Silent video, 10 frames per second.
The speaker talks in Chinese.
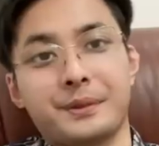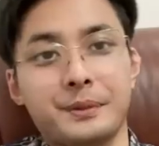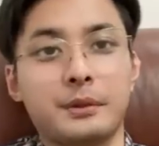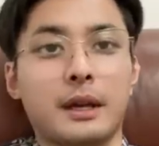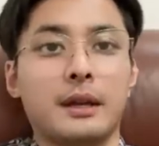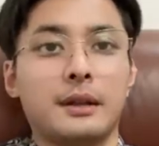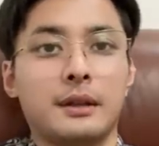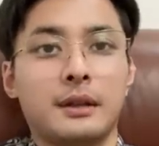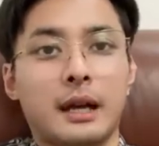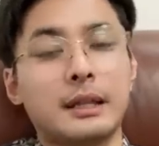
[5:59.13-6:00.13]
对不对？
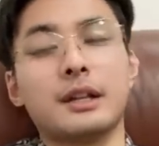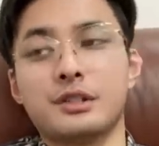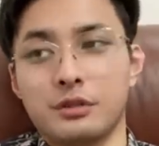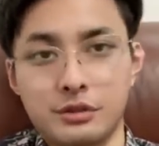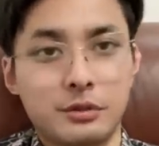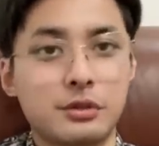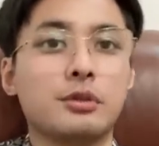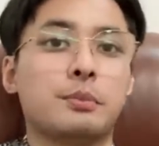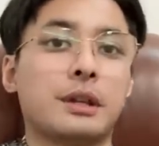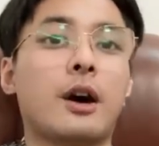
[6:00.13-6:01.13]
啊，那个时候就
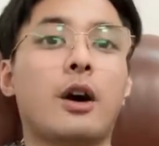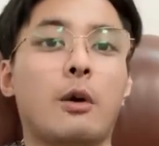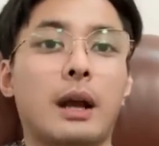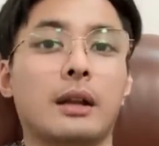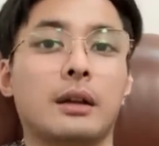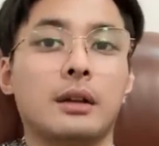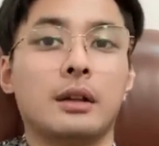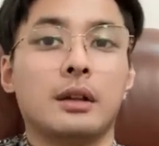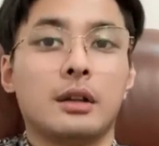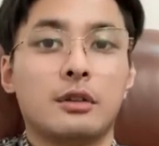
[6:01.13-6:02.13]
又不太好玩了。
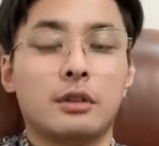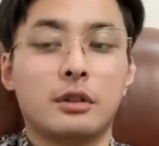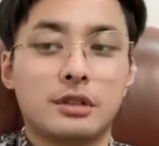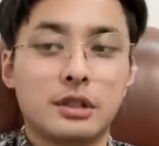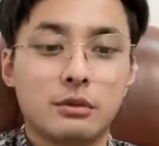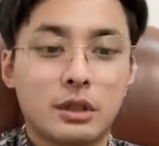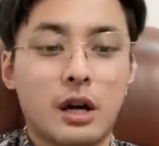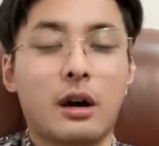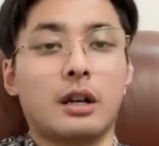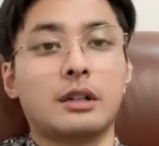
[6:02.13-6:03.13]
所以说这种
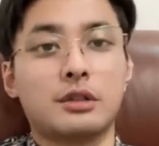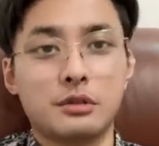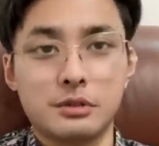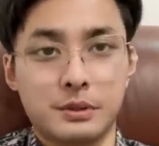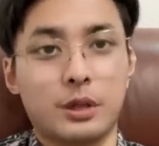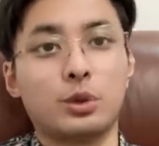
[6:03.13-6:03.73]
考量呢都是比较